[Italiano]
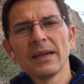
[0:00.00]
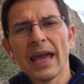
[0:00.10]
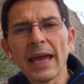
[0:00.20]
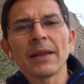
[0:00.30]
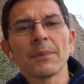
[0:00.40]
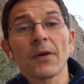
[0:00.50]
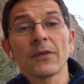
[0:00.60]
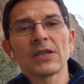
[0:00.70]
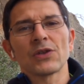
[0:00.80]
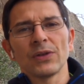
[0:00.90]
È dei
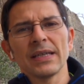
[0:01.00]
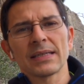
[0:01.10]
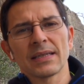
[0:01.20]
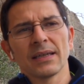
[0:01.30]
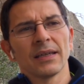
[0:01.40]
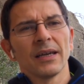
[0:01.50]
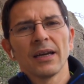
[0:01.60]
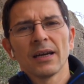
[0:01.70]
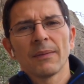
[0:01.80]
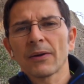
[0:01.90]
professionisti.
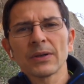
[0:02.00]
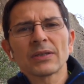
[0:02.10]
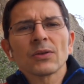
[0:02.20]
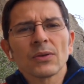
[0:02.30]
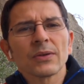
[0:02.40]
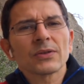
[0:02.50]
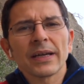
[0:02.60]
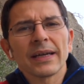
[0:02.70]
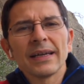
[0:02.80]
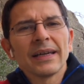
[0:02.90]
Ma questo,
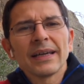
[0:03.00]
cioè,